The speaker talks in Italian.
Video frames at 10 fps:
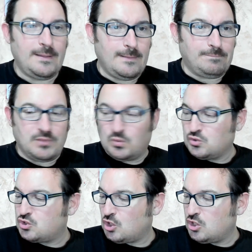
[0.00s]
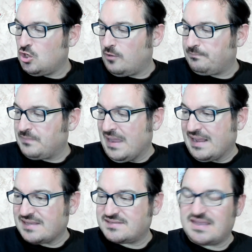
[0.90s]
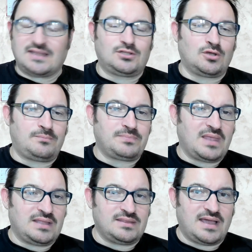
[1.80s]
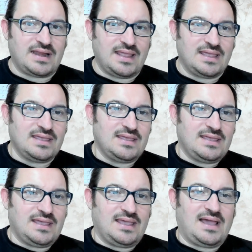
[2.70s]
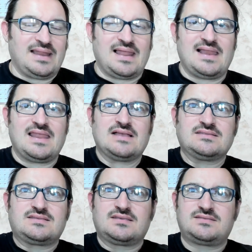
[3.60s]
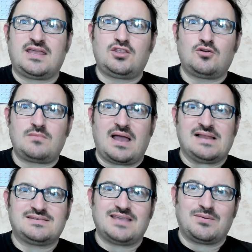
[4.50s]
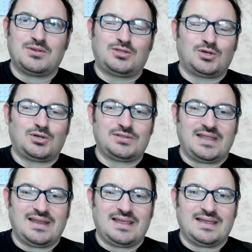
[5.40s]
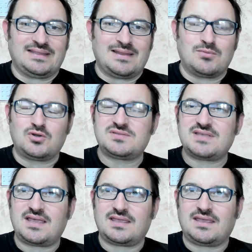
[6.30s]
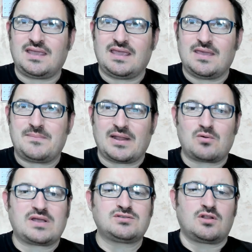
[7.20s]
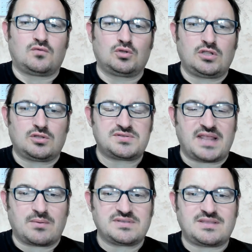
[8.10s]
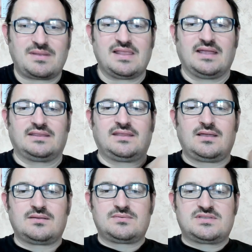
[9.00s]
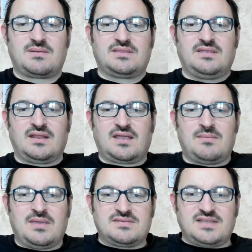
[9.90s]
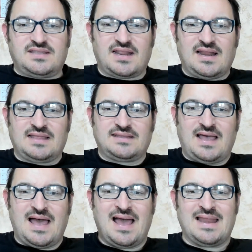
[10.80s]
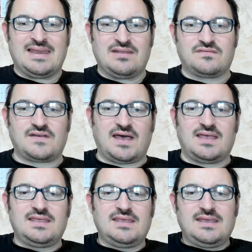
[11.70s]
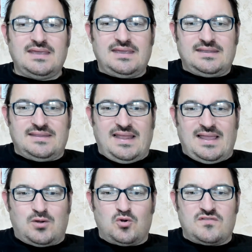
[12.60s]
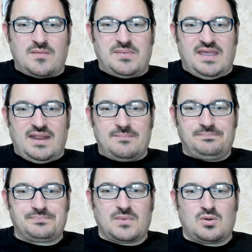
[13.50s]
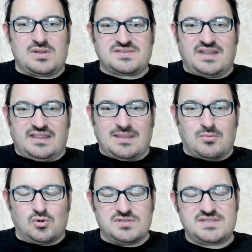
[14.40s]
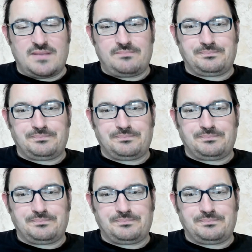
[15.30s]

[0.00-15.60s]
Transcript: un sogno nel cassetto andare eh, all'Allianz Stadium al seguito del, del, Monza e per l'occasione ho voluto indossare questa maglietta questa mattina che mi è stata regalata anni fa dalla Curva Pieri con la scritta Monza.